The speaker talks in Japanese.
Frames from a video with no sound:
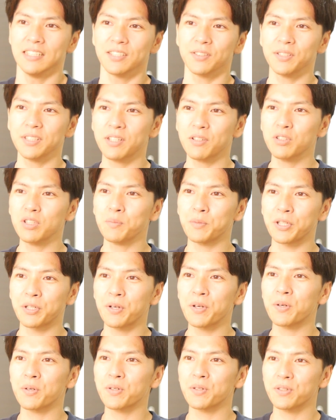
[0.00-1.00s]
そういったこともい
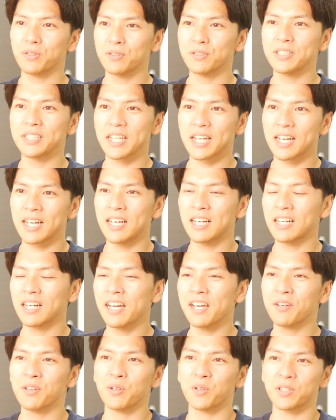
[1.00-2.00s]
ろいろ工夫して考
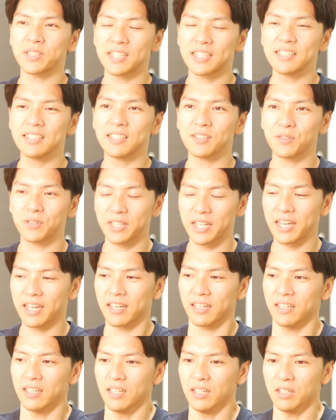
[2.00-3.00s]
えるようになったの
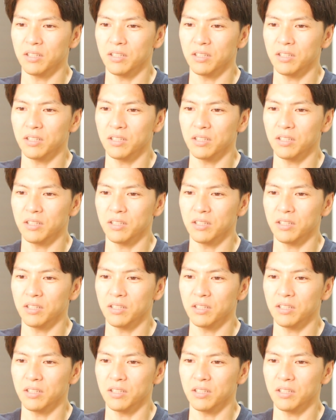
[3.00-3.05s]
で、